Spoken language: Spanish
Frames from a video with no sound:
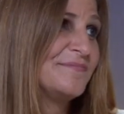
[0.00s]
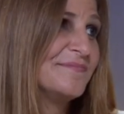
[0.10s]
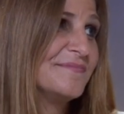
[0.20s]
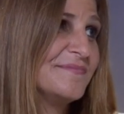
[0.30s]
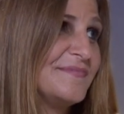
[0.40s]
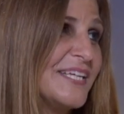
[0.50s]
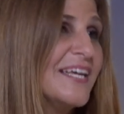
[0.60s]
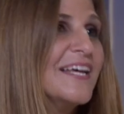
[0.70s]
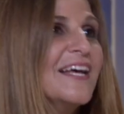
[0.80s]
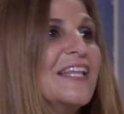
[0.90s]
¿Sí?
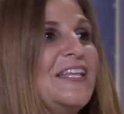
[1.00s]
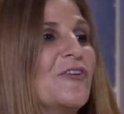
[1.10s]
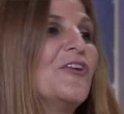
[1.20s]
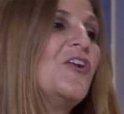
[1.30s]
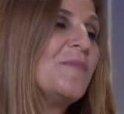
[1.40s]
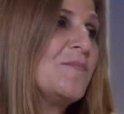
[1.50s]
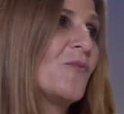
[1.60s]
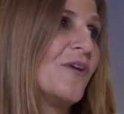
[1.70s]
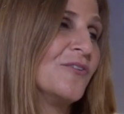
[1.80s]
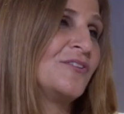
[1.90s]
Digo, no es lo mismo
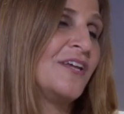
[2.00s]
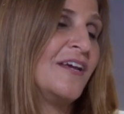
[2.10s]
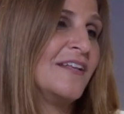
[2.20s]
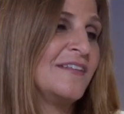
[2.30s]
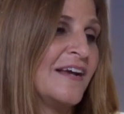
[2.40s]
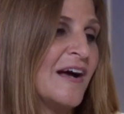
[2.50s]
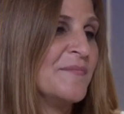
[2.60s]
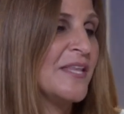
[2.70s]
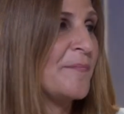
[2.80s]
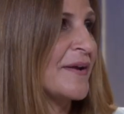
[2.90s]
cuando te,
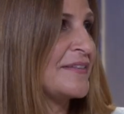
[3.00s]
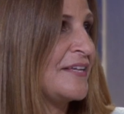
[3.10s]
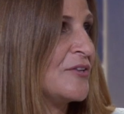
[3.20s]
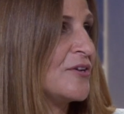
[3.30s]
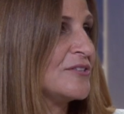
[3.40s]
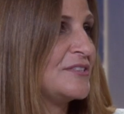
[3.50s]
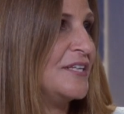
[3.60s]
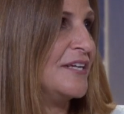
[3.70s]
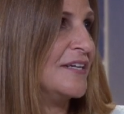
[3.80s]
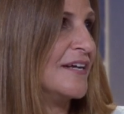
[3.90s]
cambias de partido
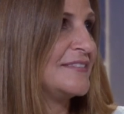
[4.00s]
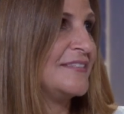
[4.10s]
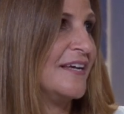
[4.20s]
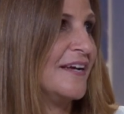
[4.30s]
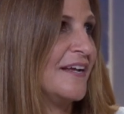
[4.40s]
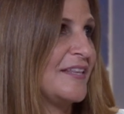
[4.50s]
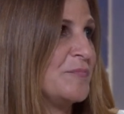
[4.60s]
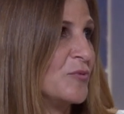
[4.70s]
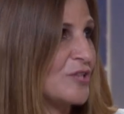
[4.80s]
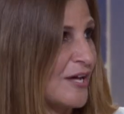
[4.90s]
sin ser
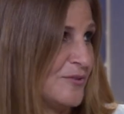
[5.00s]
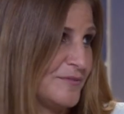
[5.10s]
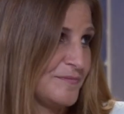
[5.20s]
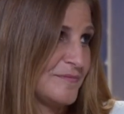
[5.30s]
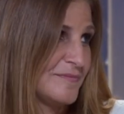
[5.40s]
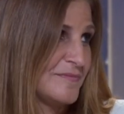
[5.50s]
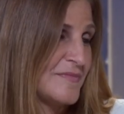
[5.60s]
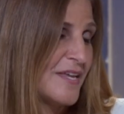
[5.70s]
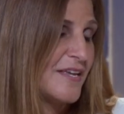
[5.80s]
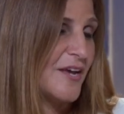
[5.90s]
diputado.
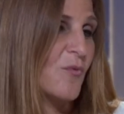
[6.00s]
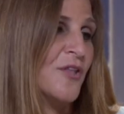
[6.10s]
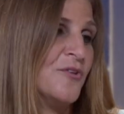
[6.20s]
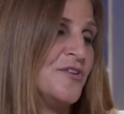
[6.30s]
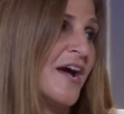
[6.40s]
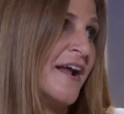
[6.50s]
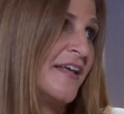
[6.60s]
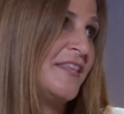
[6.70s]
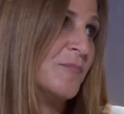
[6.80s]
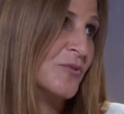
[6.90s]
que cuando ya
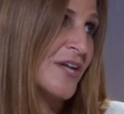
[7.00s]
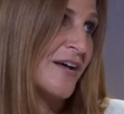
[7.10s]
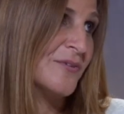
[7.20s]
eres diputado.